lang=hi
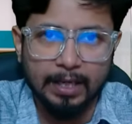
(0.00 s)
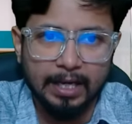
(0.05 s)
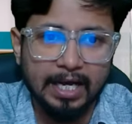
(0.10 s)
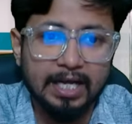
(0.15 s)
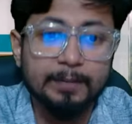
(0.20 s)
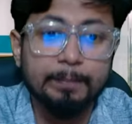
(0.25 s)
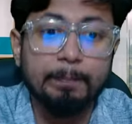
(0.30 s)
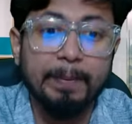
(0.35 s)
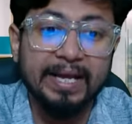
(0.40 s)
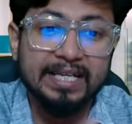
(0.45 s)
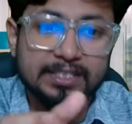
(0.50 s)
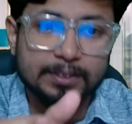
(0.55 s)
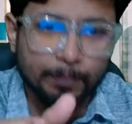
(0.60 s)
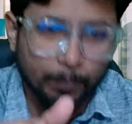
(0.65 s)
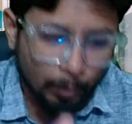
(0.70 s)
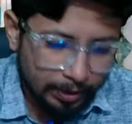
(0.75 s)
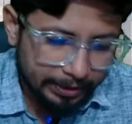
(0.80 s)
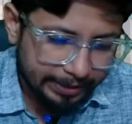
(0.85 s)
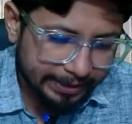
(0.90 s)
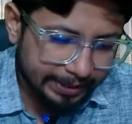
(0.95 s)
हरपिक्स
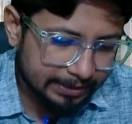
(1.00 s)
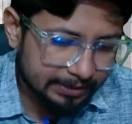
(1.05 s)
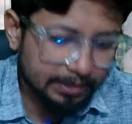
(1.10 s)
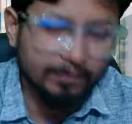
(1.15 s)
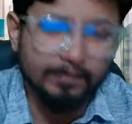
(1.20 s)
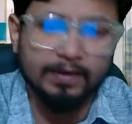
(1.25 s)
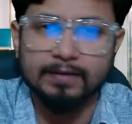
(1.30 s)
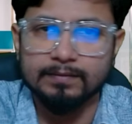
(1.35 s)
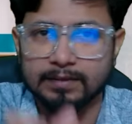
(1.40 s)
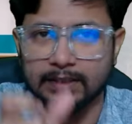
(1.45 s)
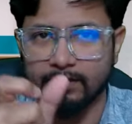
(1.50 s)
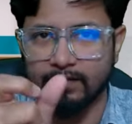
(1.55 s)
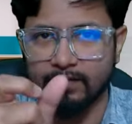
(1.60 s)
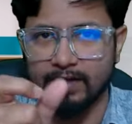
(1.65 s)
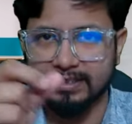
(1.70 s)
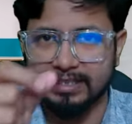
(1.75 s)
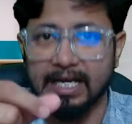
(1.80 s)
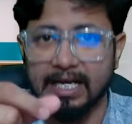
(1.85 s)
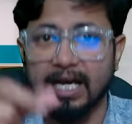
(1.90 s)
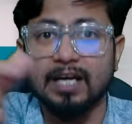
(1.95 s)
बोल के एक दवा, दवा
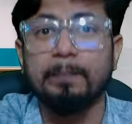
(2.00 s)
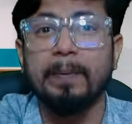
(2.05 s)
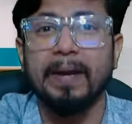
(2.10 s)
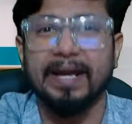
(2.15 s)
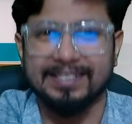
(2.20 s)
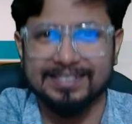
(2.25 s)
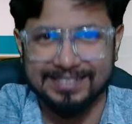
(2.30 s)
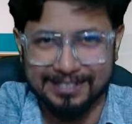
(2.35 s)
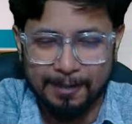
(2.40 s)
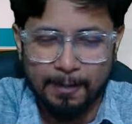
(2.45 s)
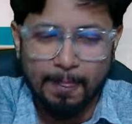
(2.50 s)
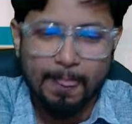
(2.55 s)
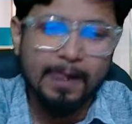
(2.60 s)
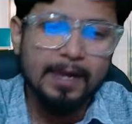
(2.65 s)
आता है हरपिक्स